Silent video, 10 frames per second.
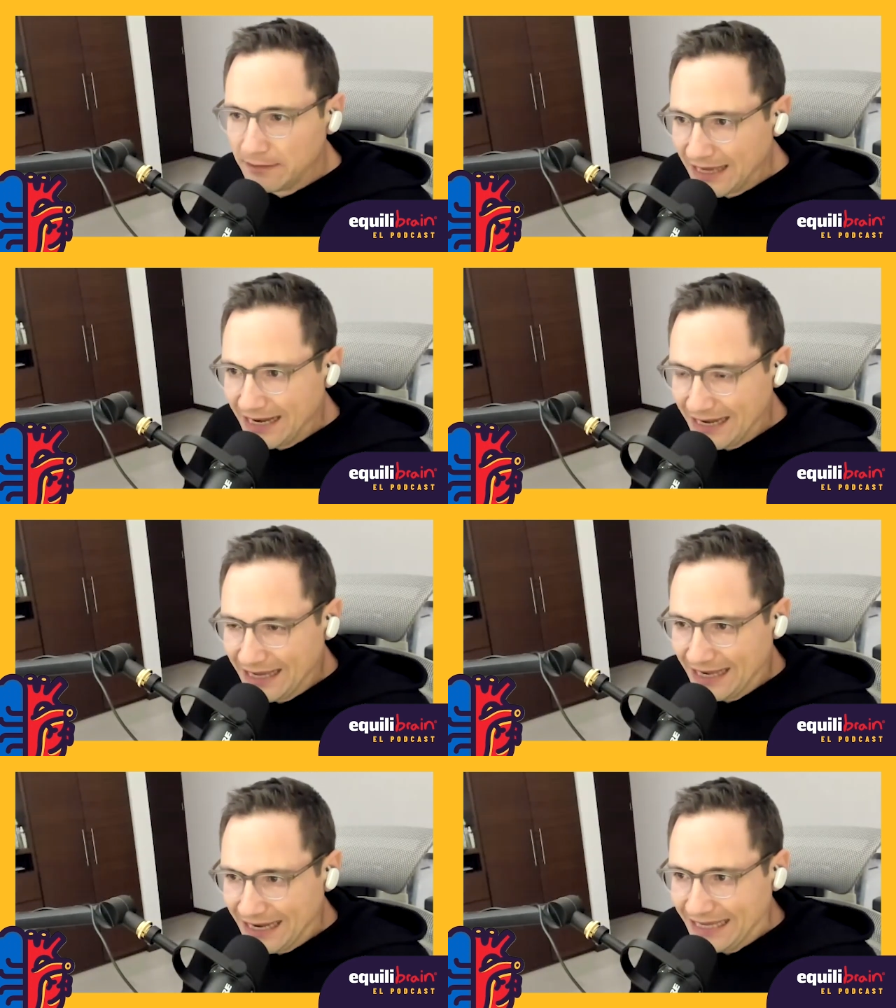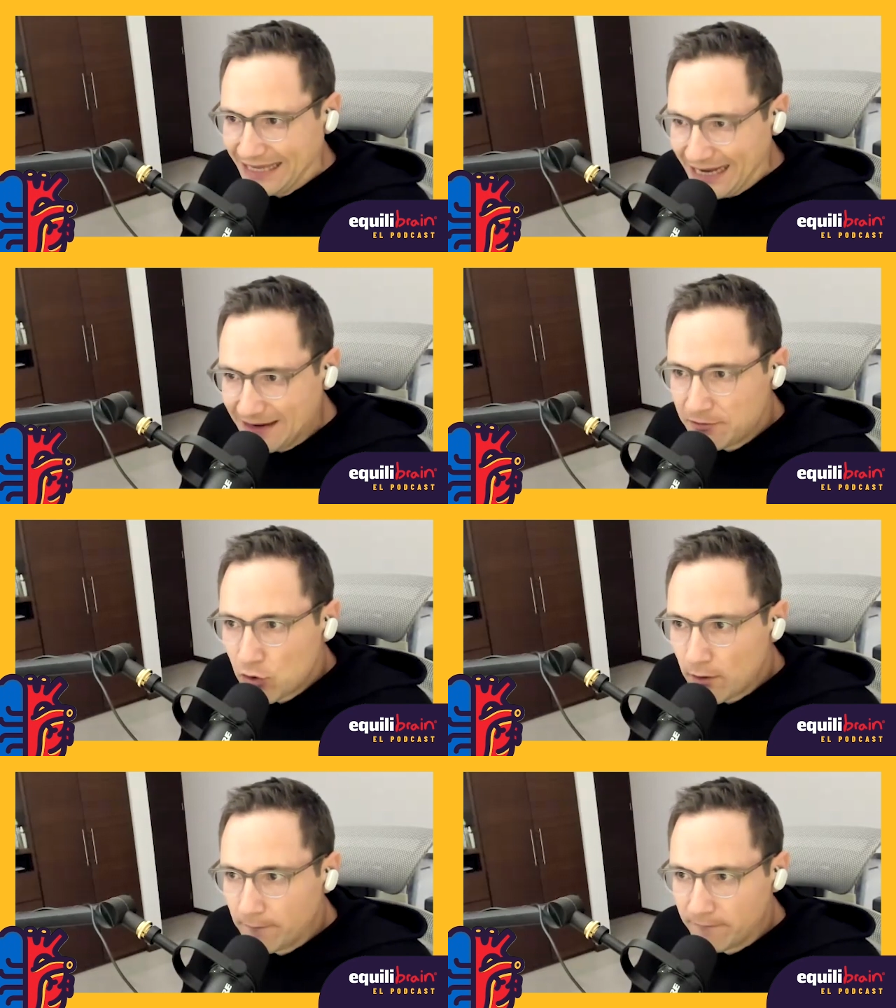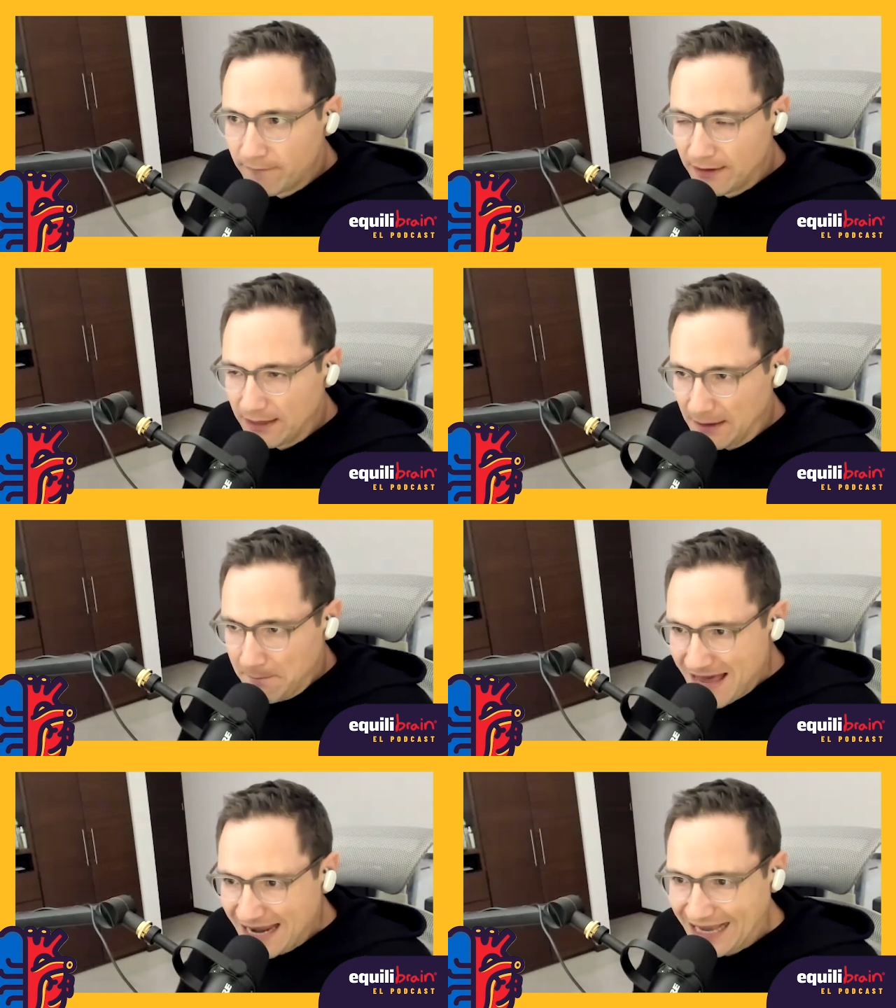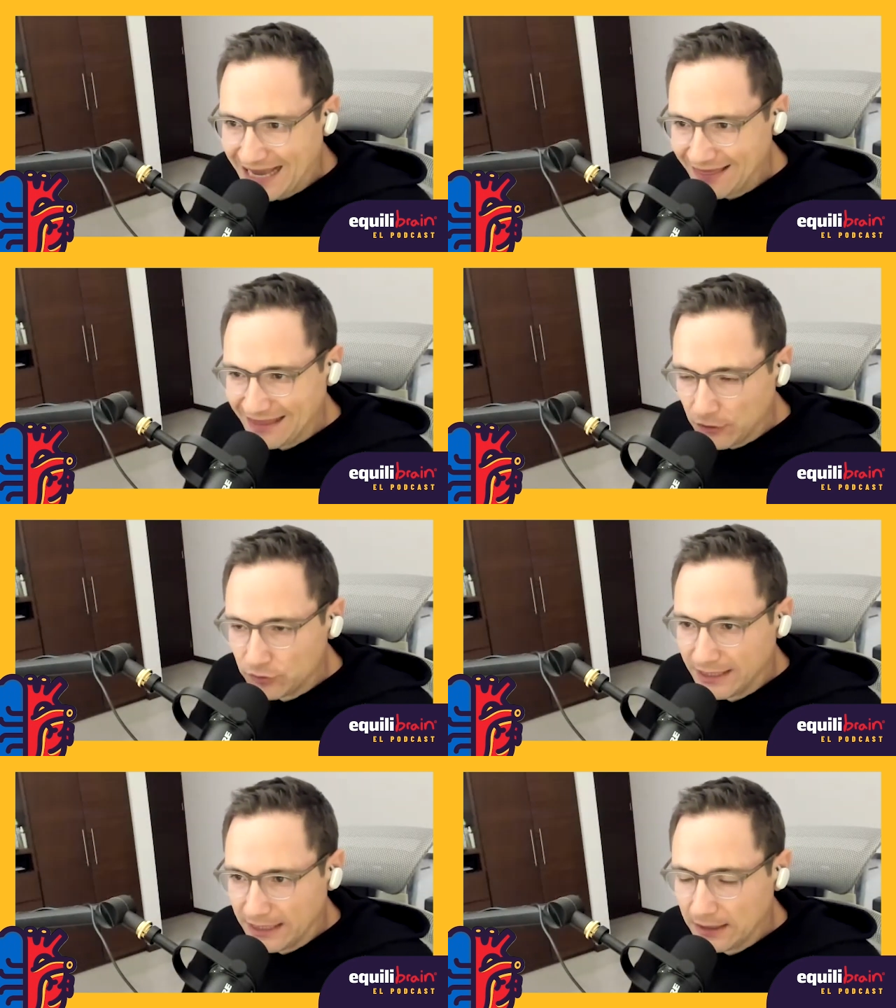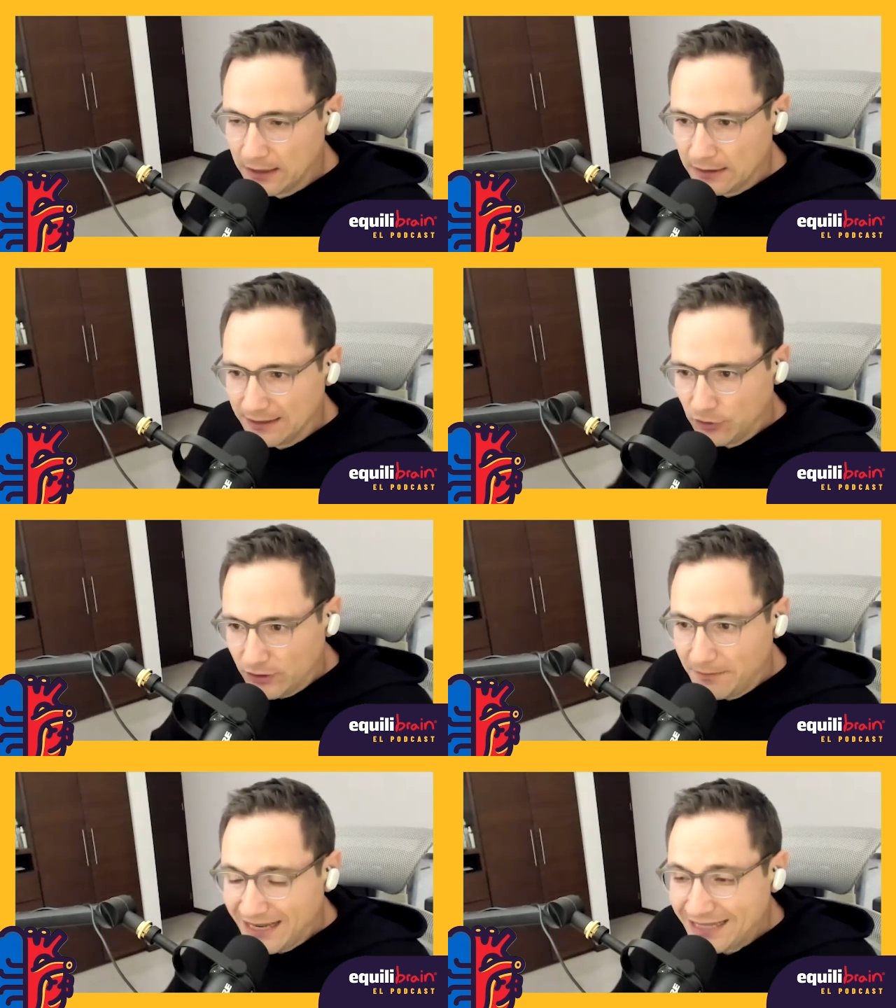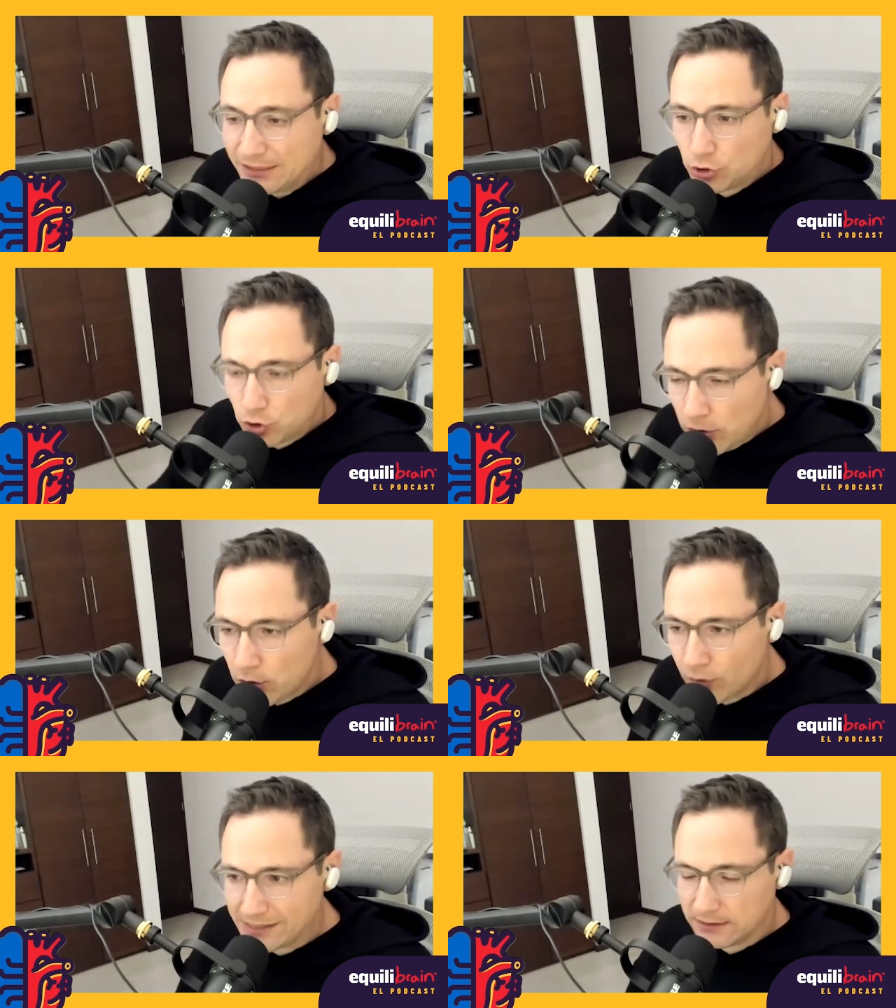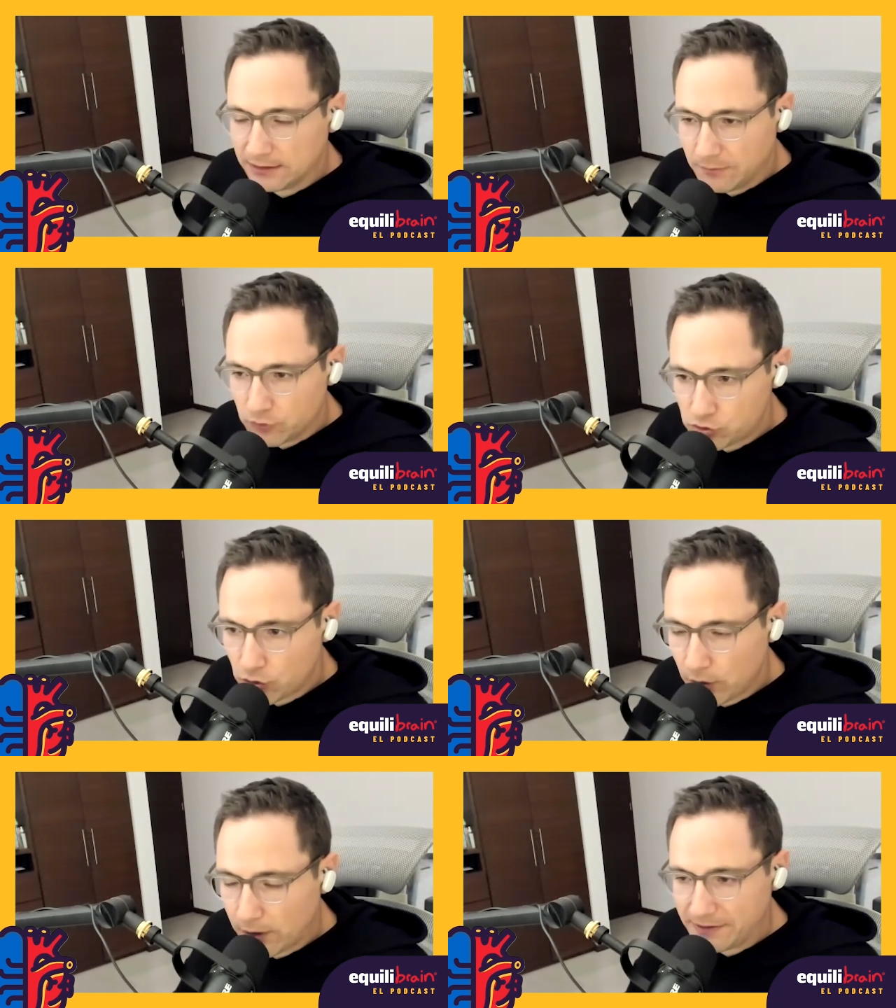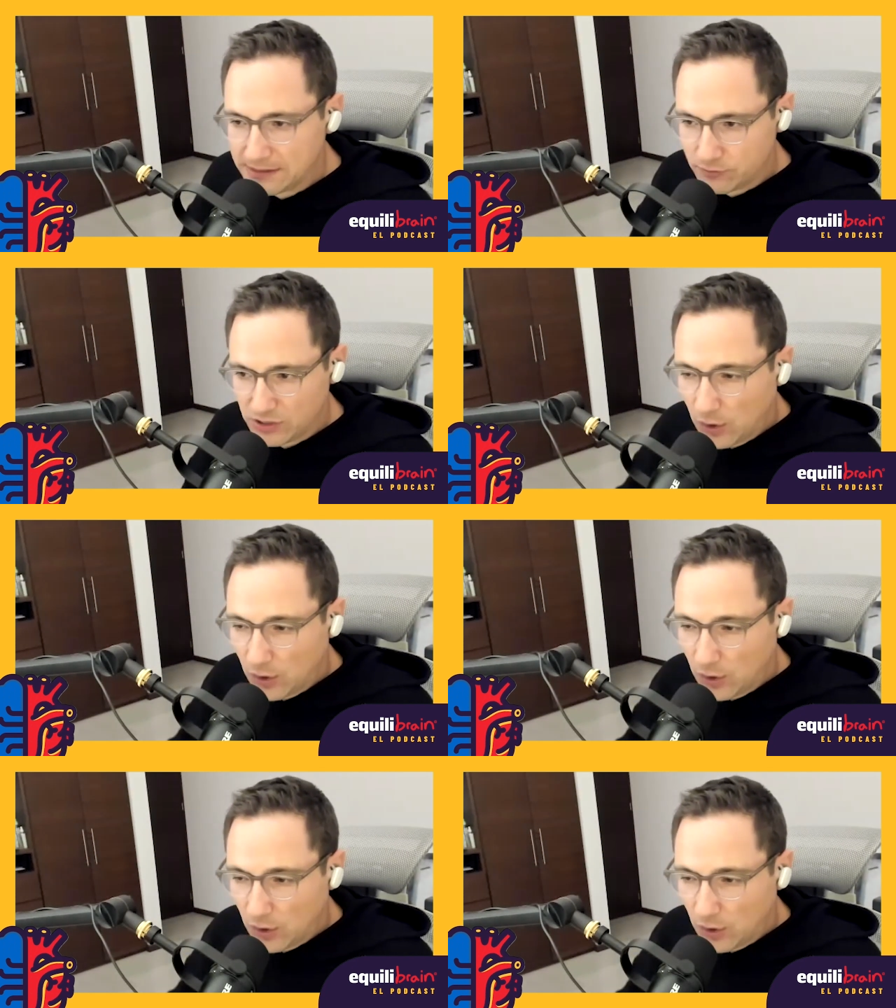el, equilibrio emerja de donde, de viene todo lo que sentimos, todo lo que pensamos.